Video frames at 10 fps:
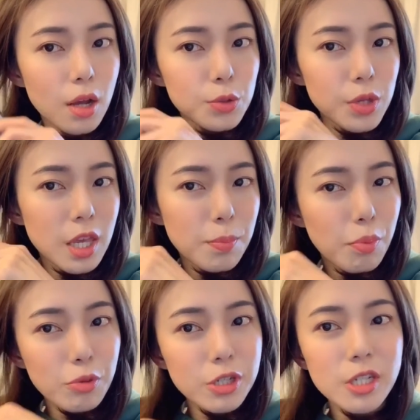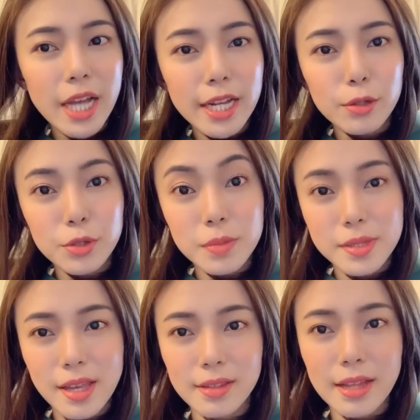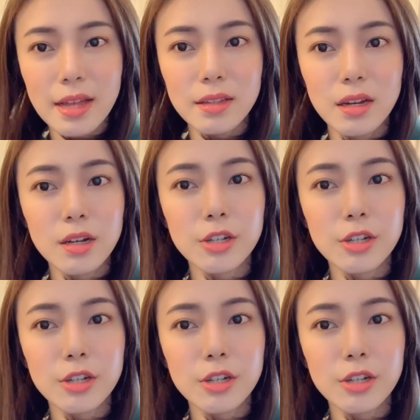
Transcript: 所以也不是看上去这么简单的。